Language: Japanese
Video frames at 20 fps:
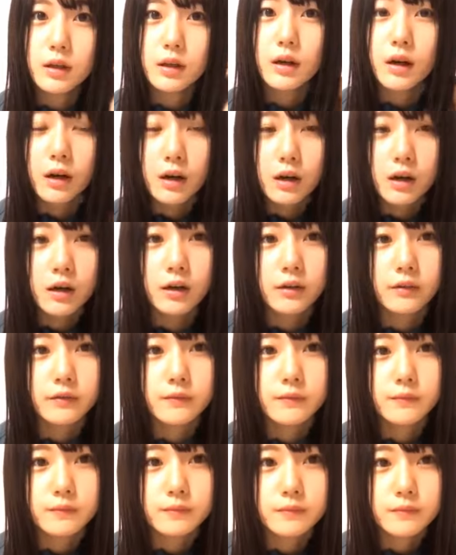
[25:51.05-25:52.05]
から
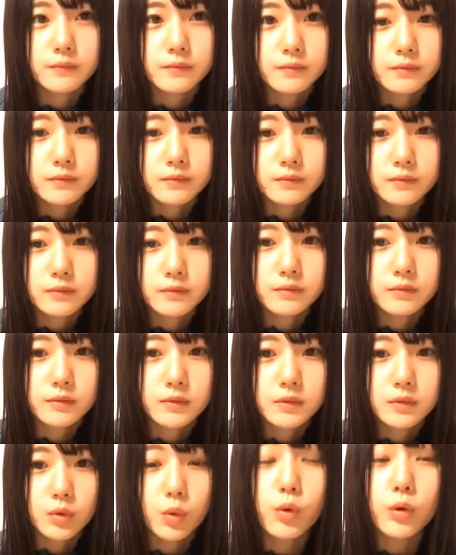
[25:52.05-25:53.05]

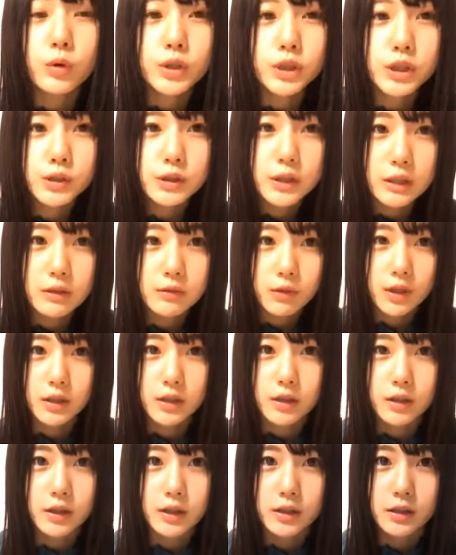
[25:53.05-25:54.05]
公衆電話で
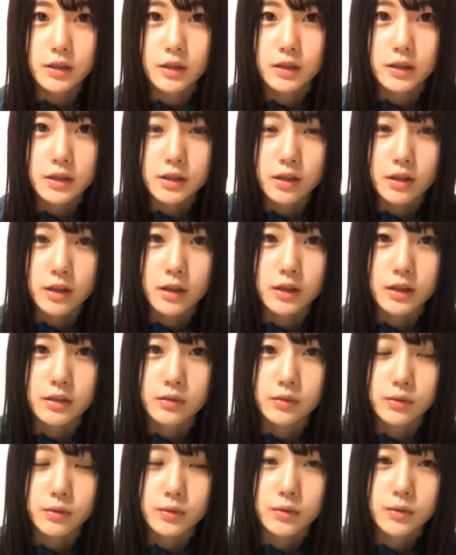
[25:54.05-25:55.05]
かけたりした駅
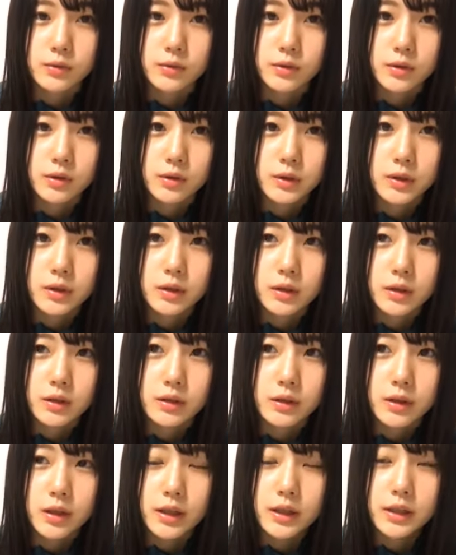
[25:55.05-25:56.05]
の
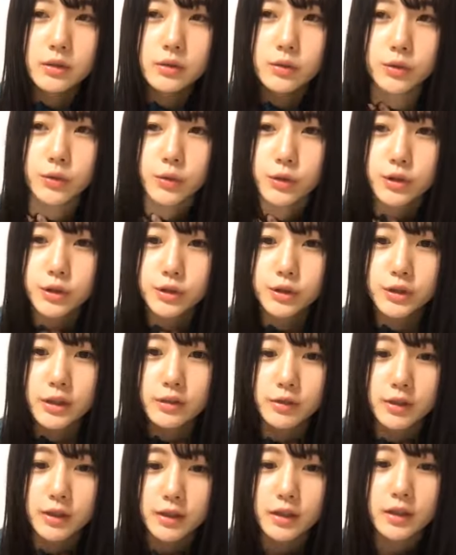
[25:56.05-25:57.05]
駅の公衆
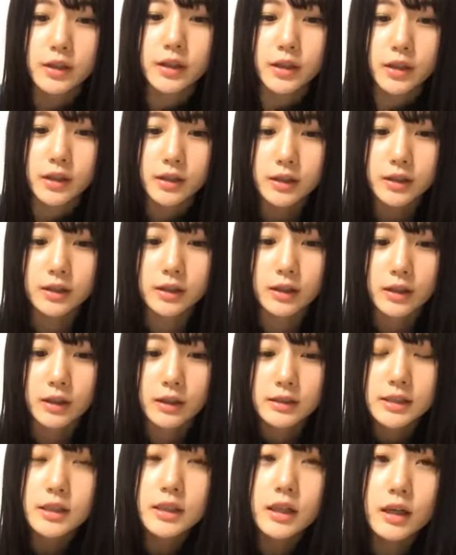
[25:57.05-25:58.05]
電話でかけたり
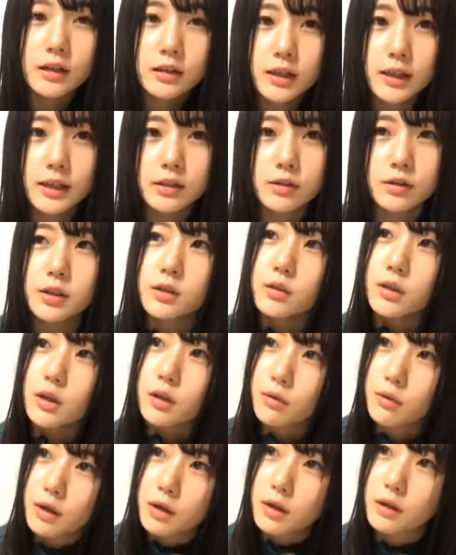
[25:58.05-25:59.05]
時間ない時と
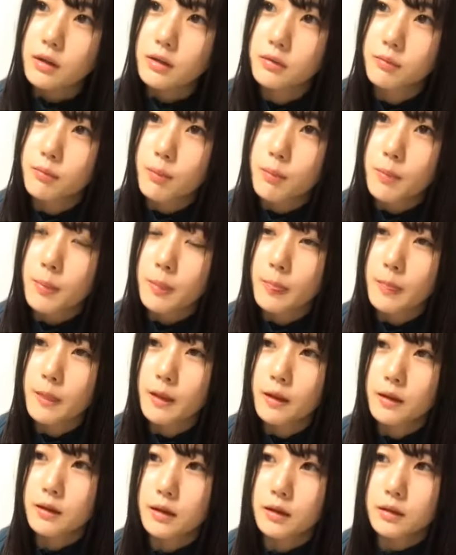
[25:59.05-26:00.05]
かは
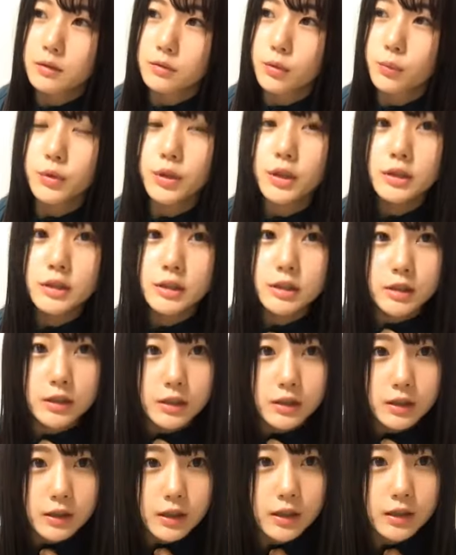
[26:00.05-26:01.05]
友達
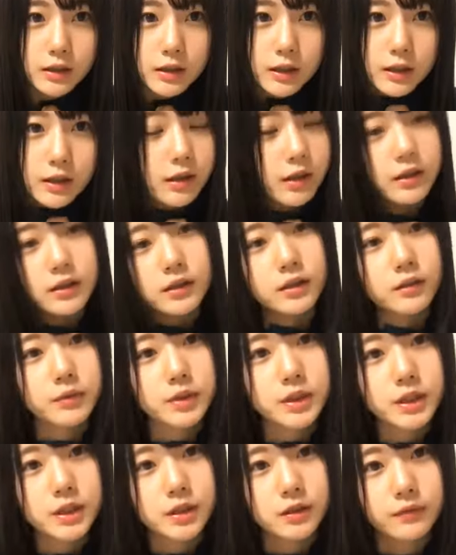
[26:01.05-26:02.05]
に携帯借りて
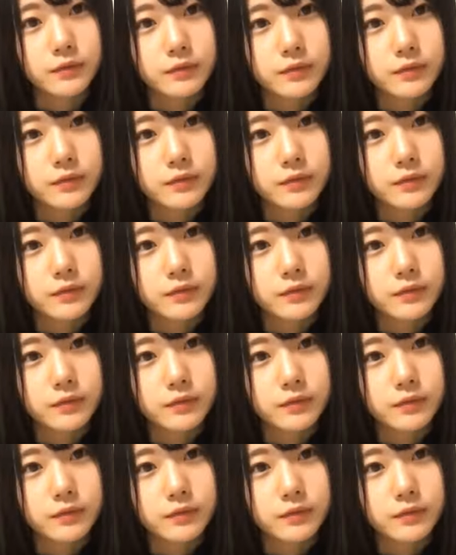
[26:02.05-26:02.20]
ました